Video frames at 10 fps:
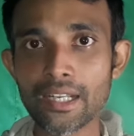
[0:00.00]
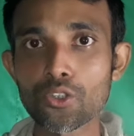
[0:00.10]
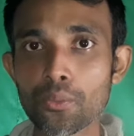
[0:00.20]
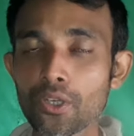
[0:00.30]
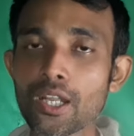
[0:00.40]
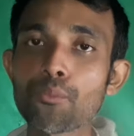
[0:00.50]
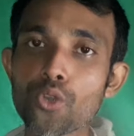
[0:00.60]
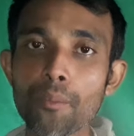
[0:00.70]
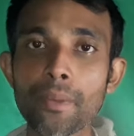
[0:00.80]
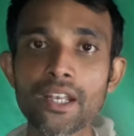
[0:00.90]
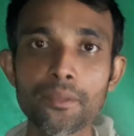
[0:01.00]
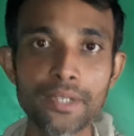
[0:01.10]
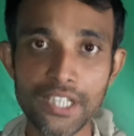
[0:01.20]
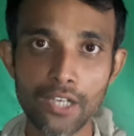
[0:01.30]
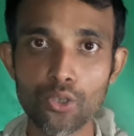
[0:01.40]
এটা তো বললাম
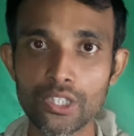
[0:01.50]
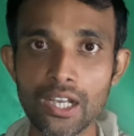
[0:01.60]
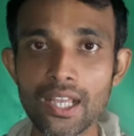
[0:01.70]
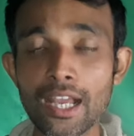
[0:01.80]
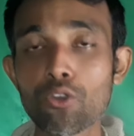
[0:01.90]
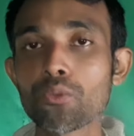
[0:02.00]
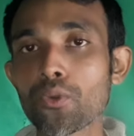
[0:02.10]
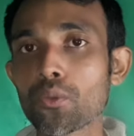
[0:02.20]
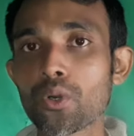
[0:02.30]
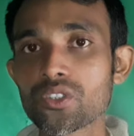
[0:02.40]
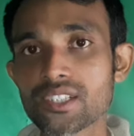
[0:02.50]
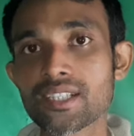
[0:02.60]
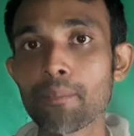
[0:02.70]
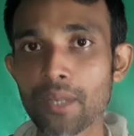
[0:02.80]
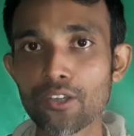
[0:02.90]
কোম্পানির ভিসার কথা এখন বলবো
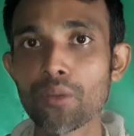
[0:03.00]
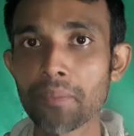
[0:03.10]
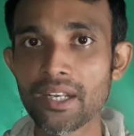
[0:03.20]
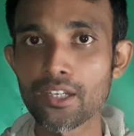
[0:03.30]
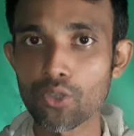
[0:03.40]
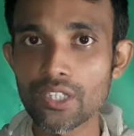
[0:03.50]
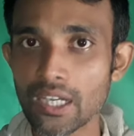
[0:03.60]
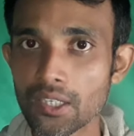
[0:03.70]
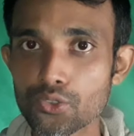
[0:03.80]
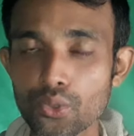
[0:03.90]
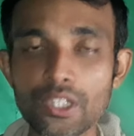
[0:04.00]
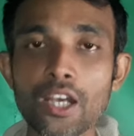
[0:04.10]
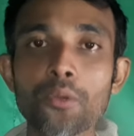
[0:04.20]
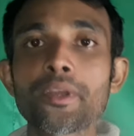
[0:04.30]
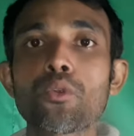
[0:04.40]
যে সাপ্লাই কোম্পানির কথা
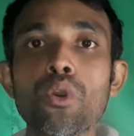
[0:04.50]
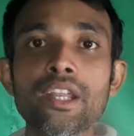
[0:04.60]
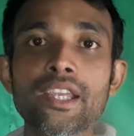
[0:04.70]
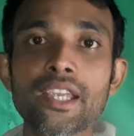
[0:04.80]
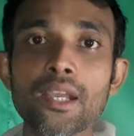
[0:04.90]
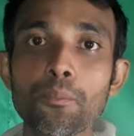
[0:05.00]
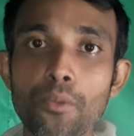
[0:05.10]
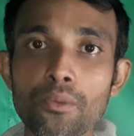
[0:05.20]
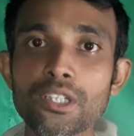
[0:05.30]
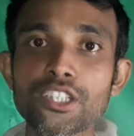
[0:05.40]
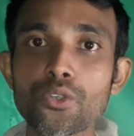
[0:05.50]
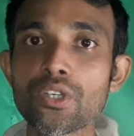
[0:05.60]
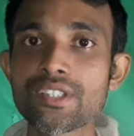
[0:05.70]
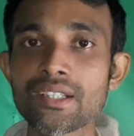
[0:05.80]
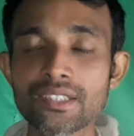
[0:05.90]
সৌদি আরবের অনেকে
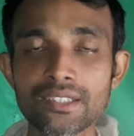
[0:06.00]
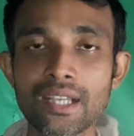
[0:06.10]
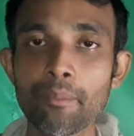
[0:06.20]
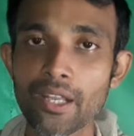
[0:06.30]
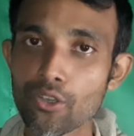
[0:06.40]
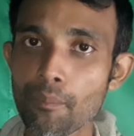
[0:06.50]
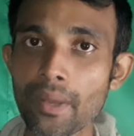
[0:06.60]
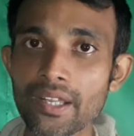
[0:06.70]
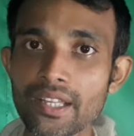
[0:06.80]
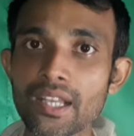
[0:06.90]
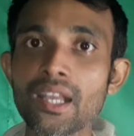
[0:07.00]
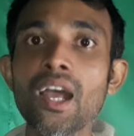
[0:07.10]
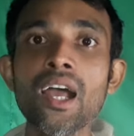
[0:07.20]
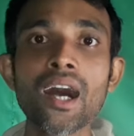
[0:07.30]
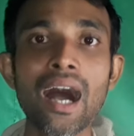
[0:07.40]
প্রবাসী রয়েছেন যে সাপ্লাই কোম্পানিতে
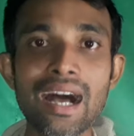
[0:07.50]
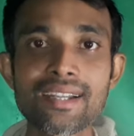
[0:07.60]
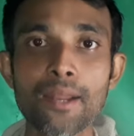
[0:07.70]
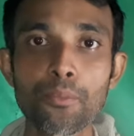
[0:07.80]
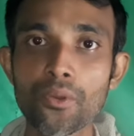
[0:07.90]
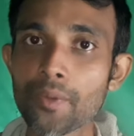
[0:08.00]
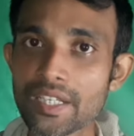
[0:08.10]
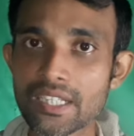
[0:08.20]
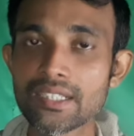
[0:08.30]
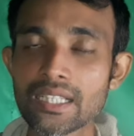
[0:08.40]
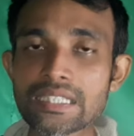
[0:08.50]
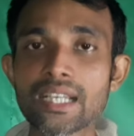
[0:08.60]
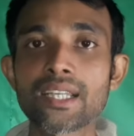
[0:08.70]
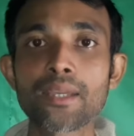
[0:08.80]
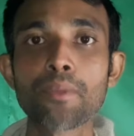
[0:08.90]
আসার পর ফেসে
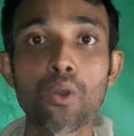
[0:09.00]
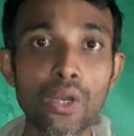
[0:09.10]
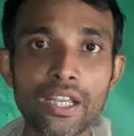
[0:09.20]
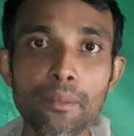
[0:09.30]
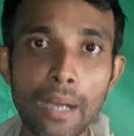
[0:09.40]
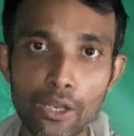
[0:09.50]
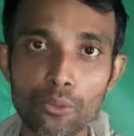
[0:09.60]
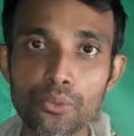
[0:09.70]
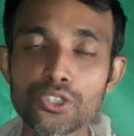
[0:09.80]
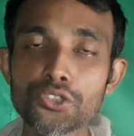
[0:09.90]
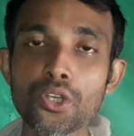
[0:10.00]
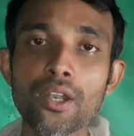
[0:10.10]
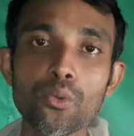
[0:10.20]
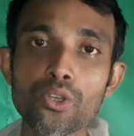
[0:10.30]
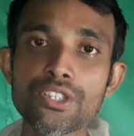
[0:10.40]
যাচ্ছেন কিংবা অনেকে ভালো
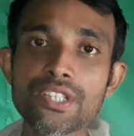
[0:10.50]
পজিশনেও